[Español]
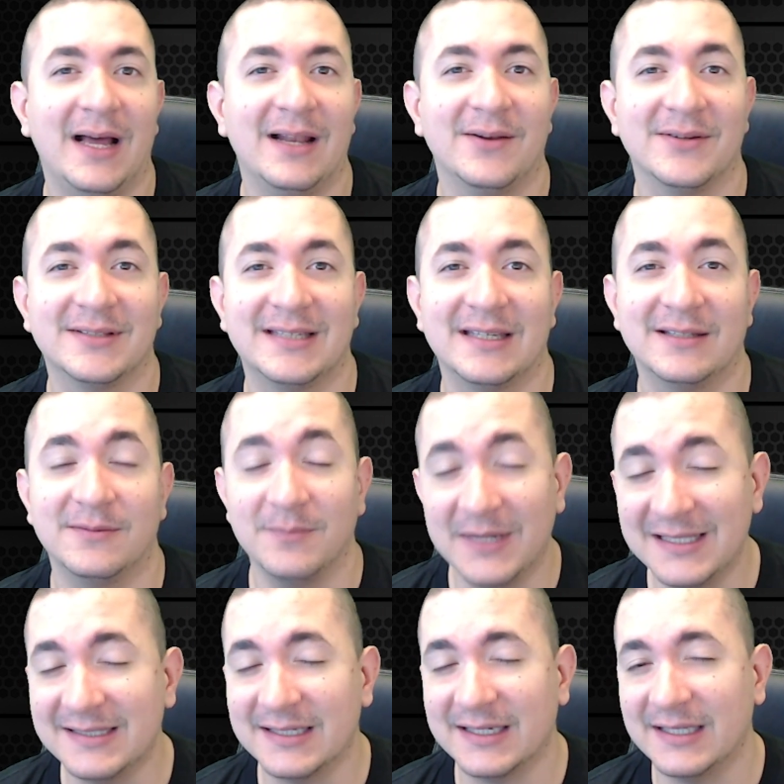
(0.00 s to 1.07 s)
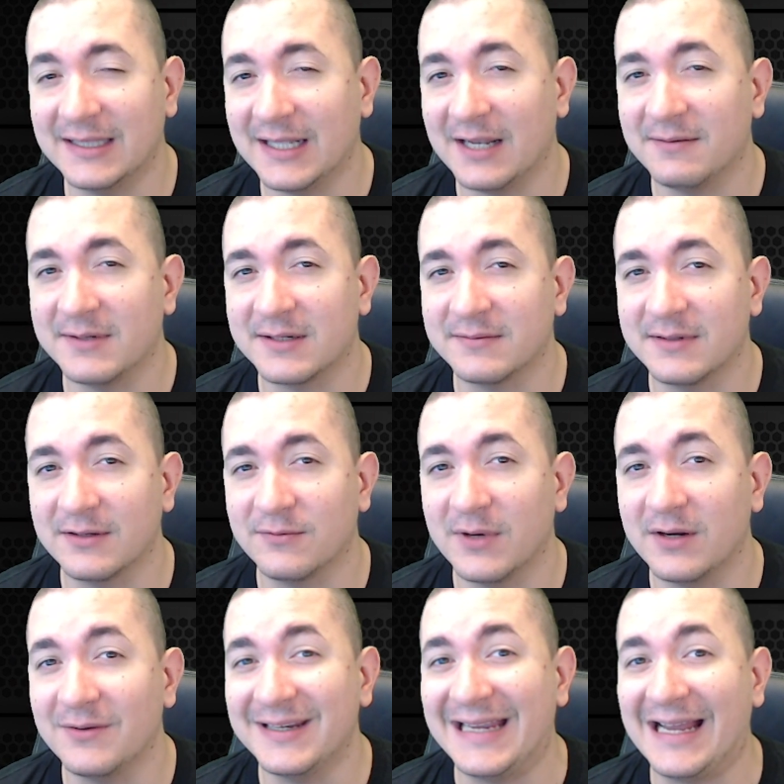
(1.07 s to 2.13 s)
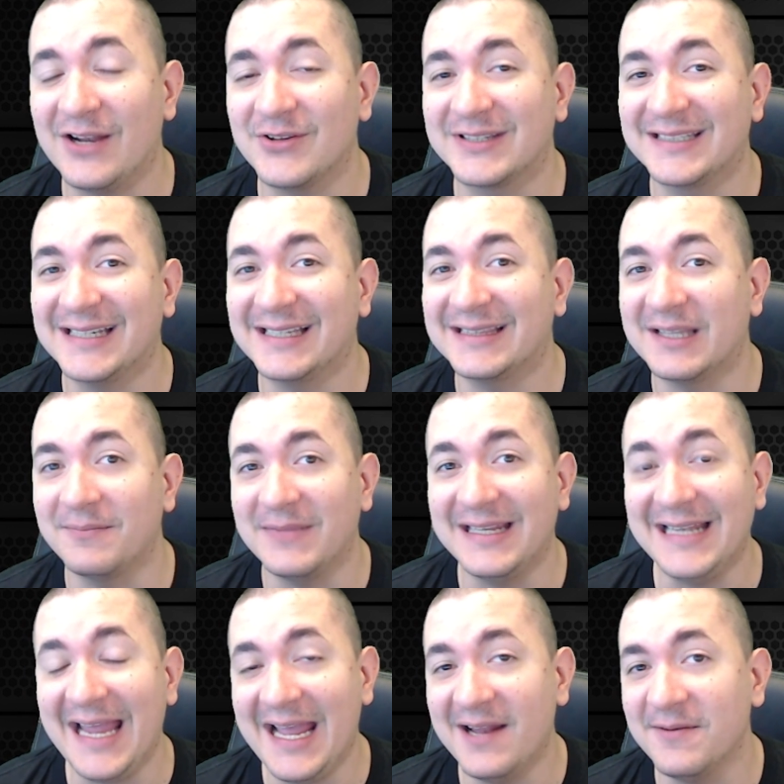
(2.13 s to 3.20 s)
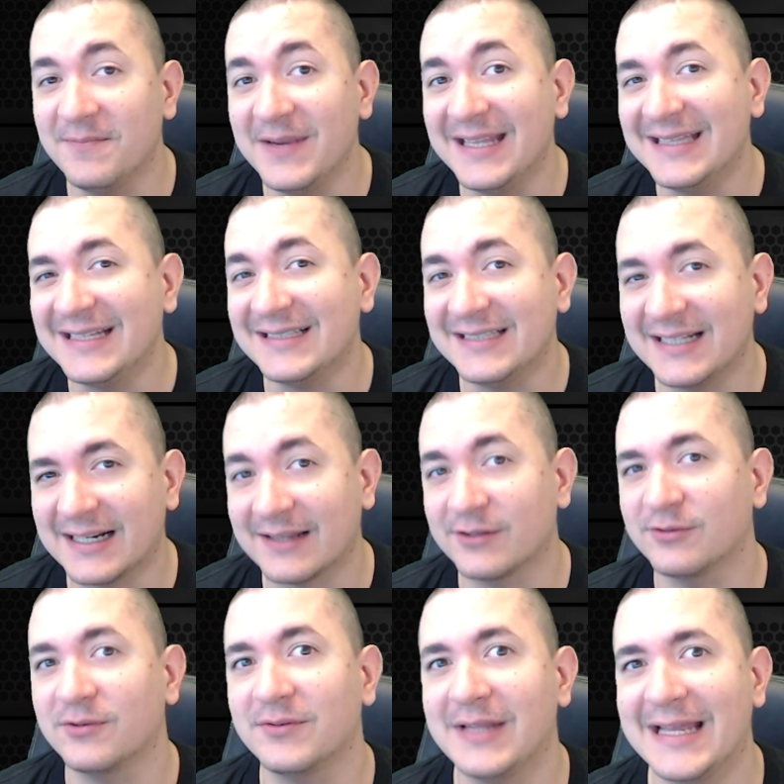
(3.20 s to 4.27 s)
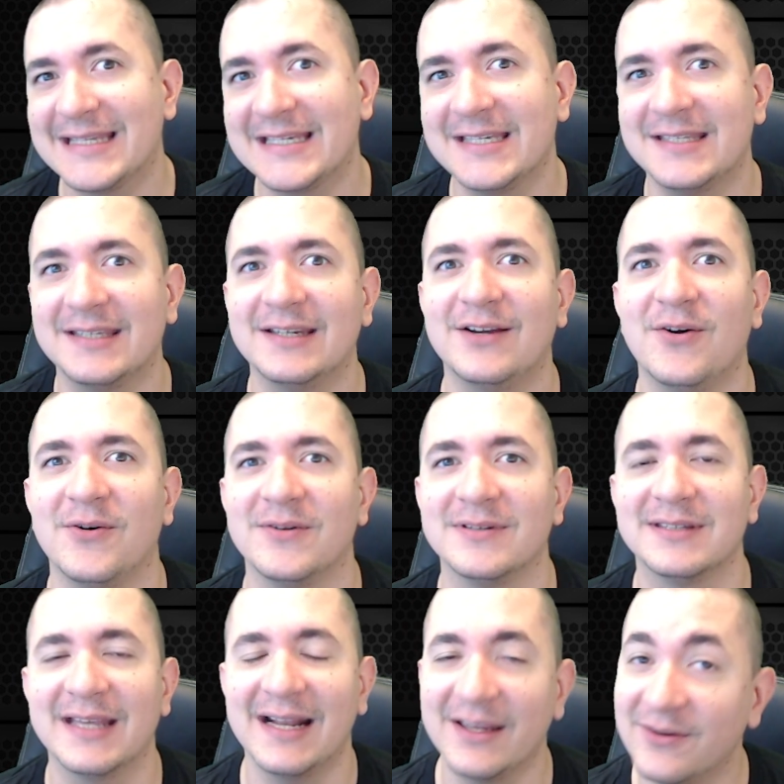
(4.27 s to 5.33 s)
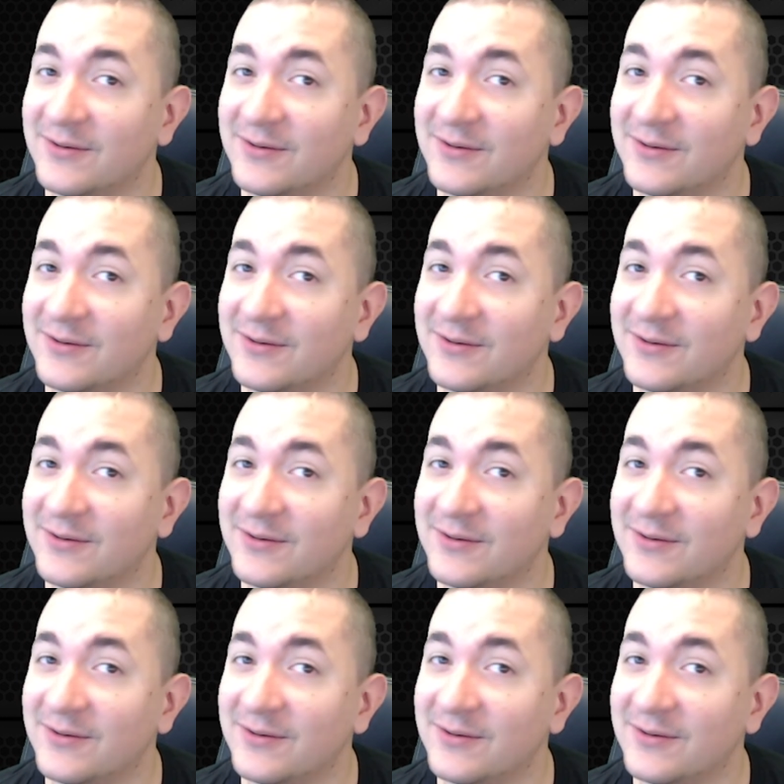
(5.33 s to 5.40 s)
a los 6.000 se quita la barba el güero y a los 7.000 el Viner se rasura una chichi con cera.